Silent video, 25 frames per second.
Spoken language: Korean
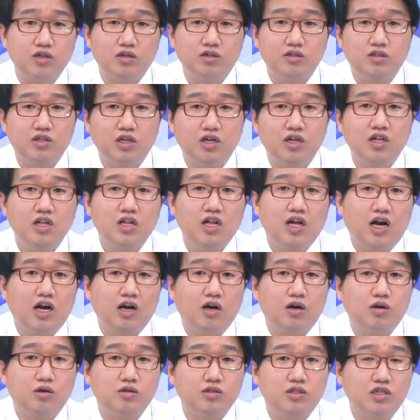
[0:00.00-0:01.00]
근데
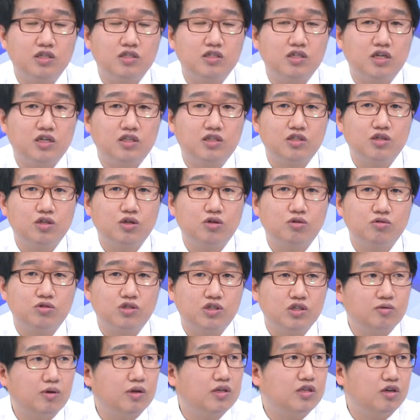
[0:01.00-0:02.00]
어, GS 같은 경우는
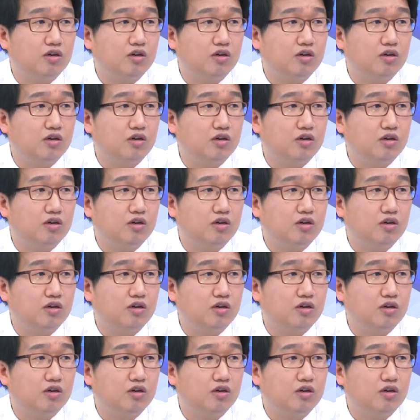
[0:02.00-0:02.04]
지금 한